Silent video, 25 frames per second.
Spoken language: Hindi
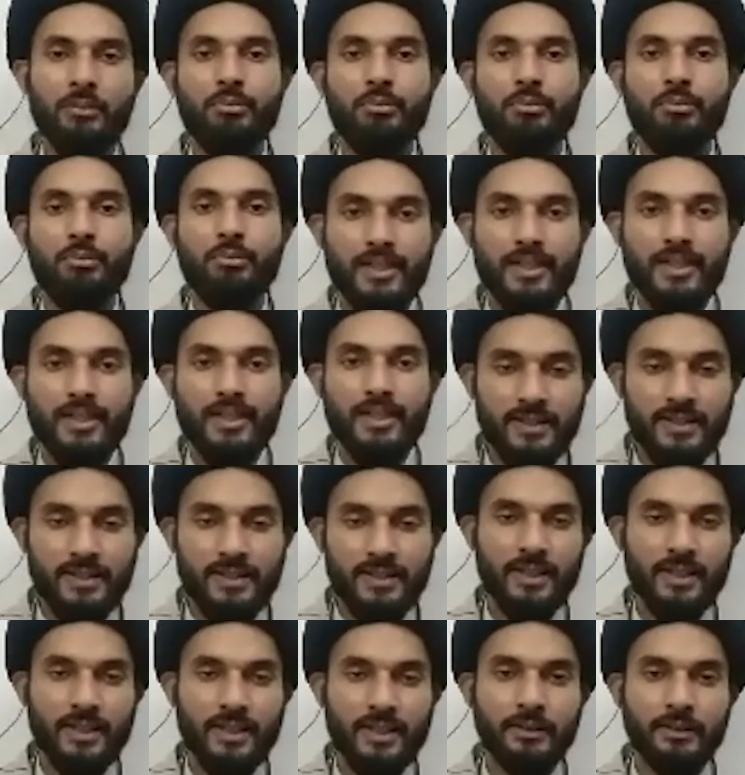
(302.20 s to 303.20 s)
पर राजी हैं
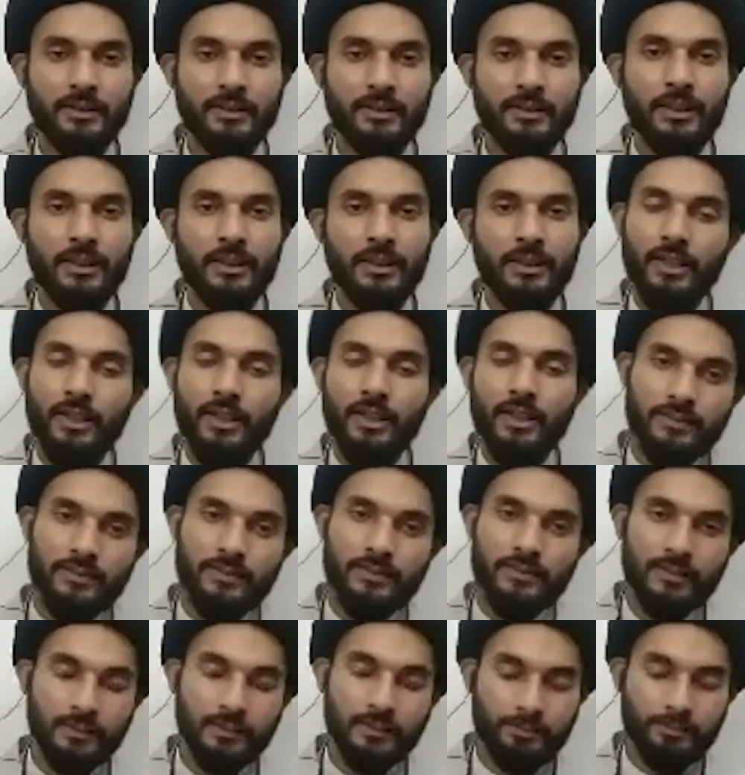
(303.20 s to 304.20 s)

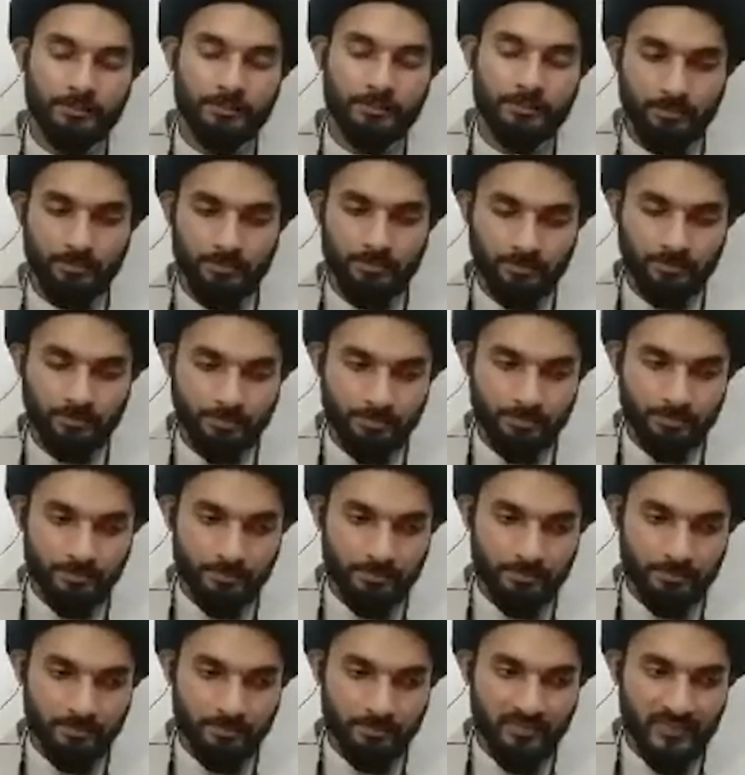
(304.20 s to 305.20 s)
लिहाजा
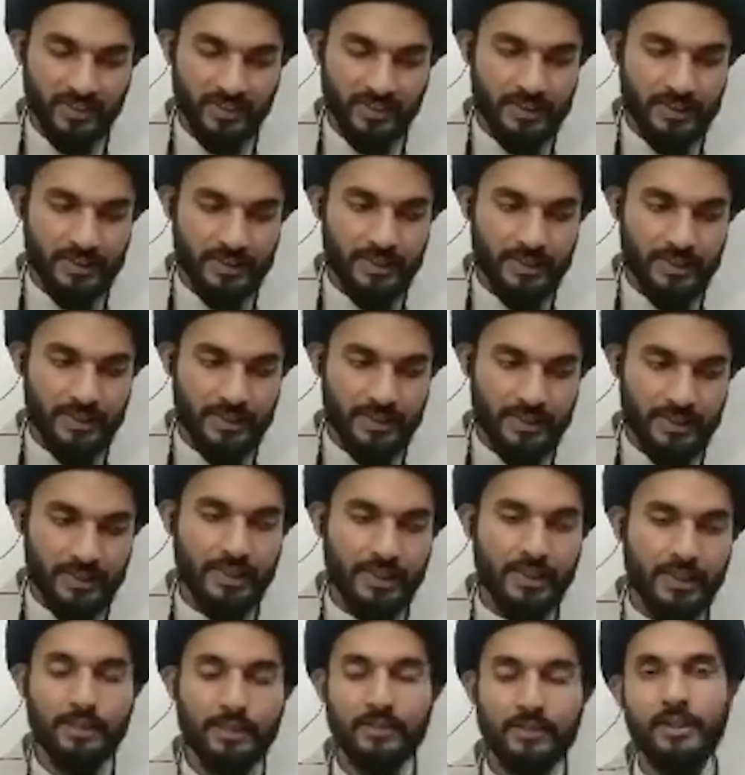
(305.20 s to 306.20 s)

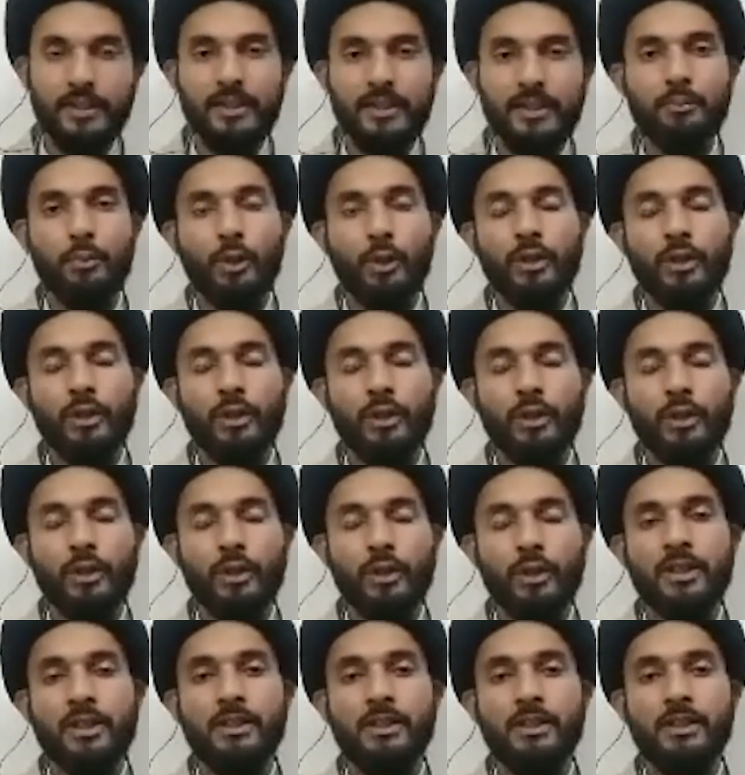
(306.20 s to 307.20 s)
ये दिन बहुत ही
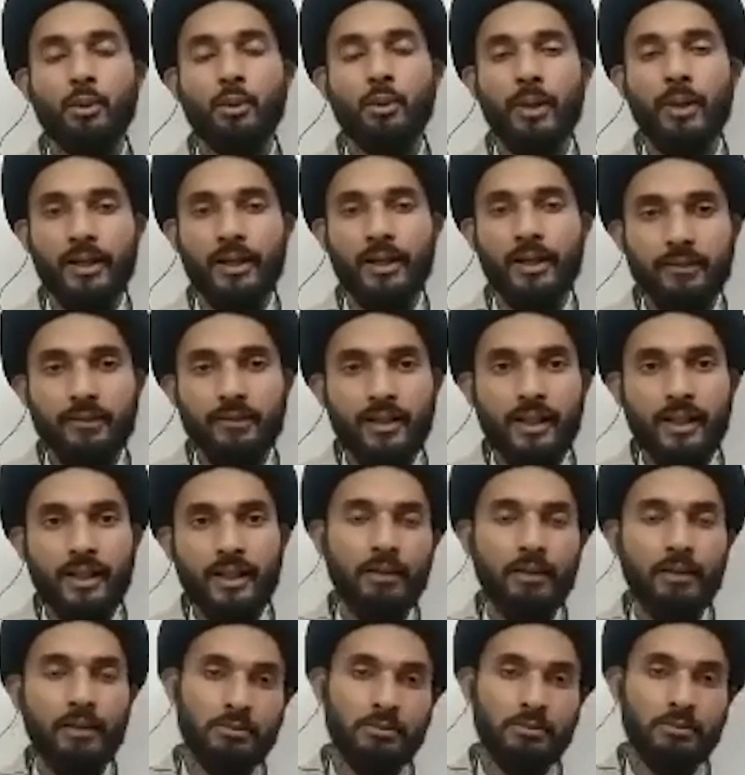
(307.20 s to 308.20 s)
मुबारक दिन है आप
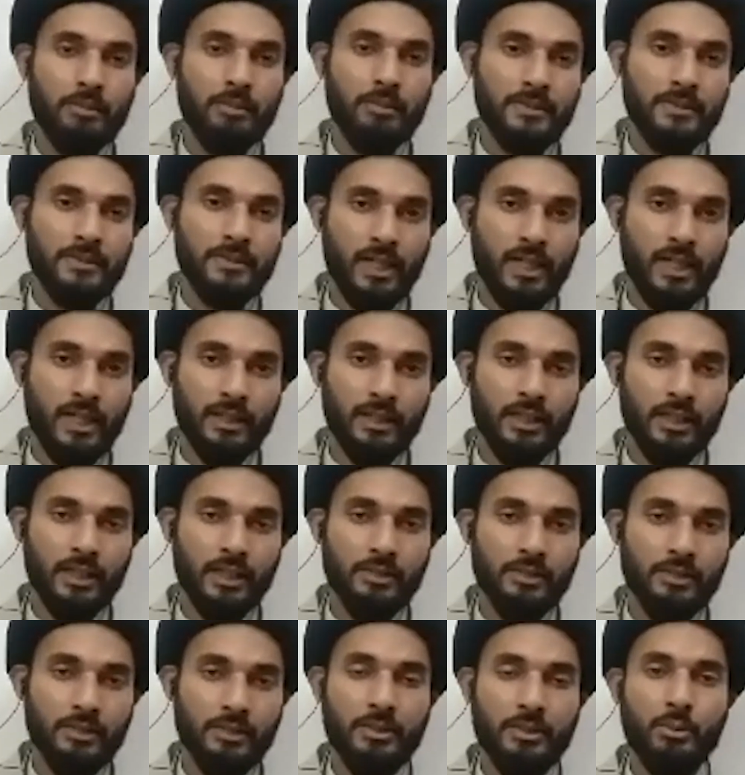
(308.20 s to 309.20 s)
तमाम हजरात की खिदमत
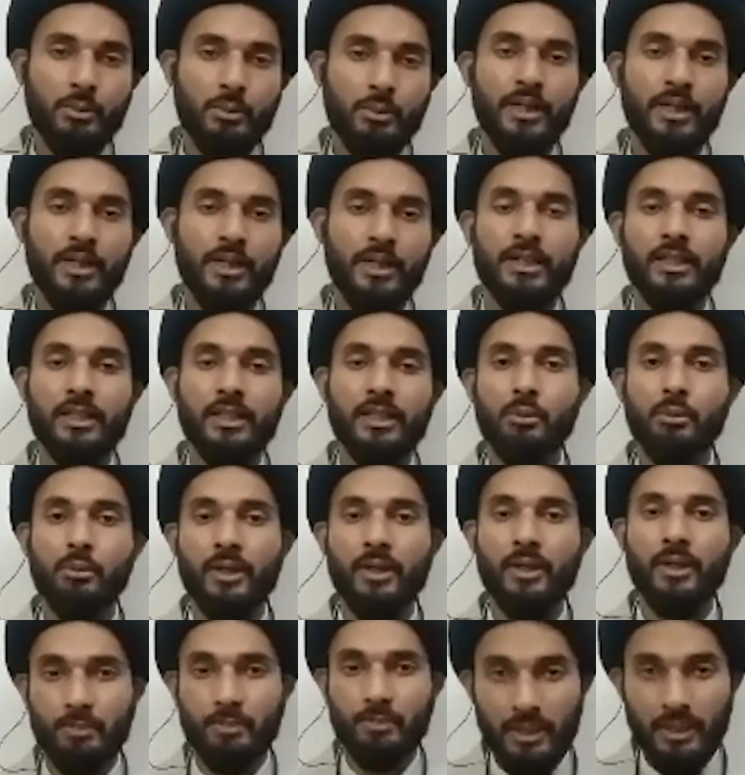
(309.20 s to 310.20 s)
में मुबाहिला की
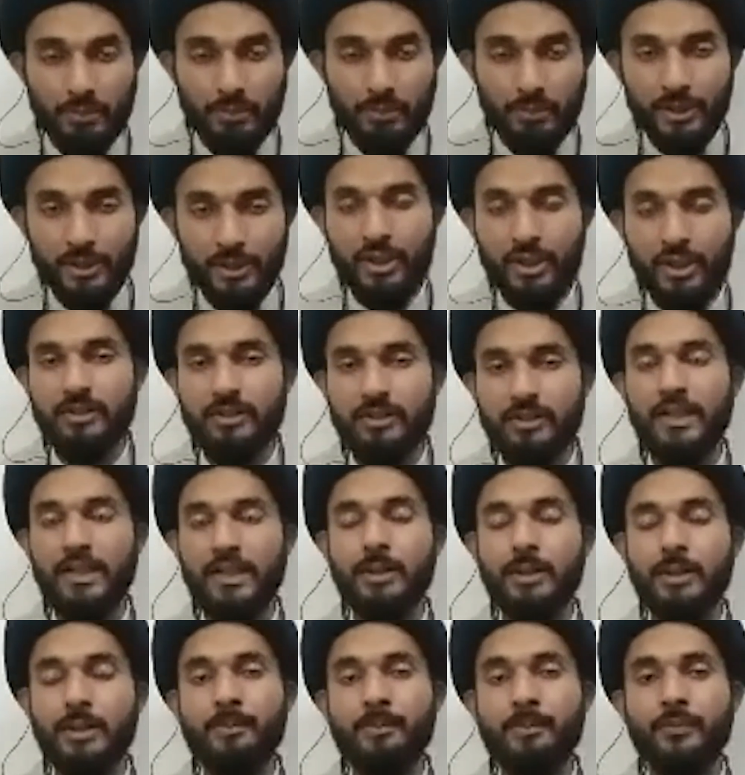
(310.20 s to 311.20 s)
मुबारकबाद भी पेश करते हैं
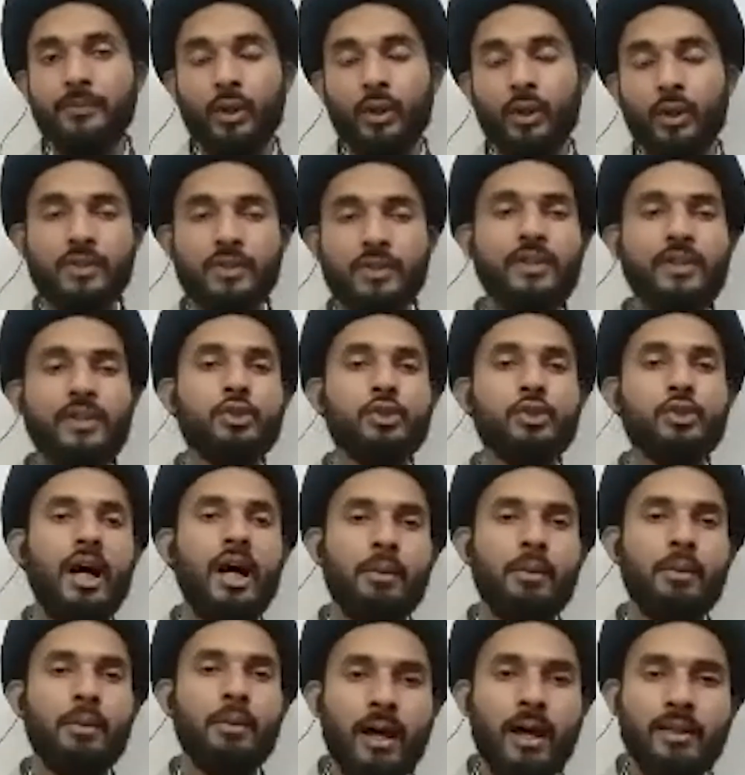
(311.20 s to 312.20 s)
और इसके जो
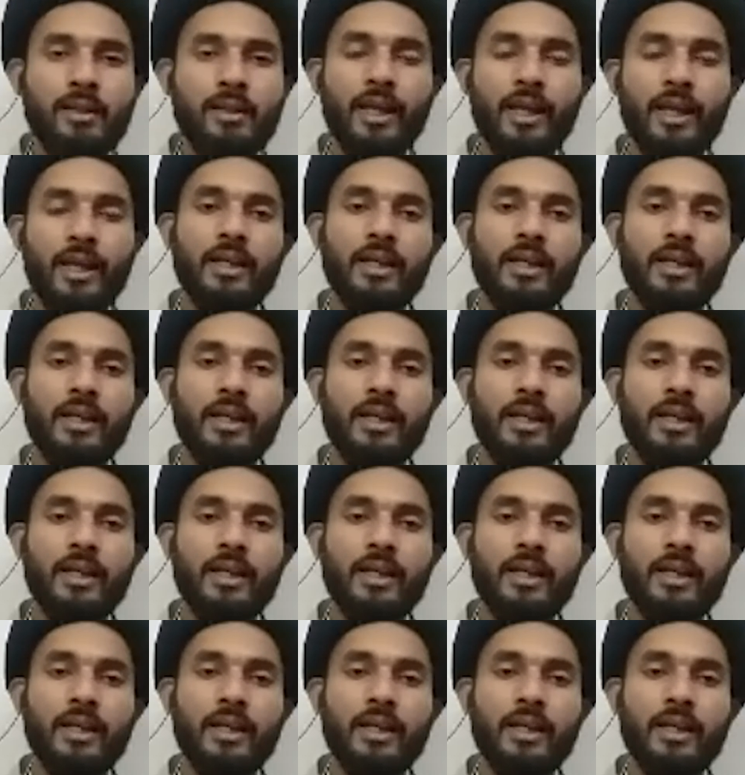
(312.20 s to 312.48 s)
अमाल हैं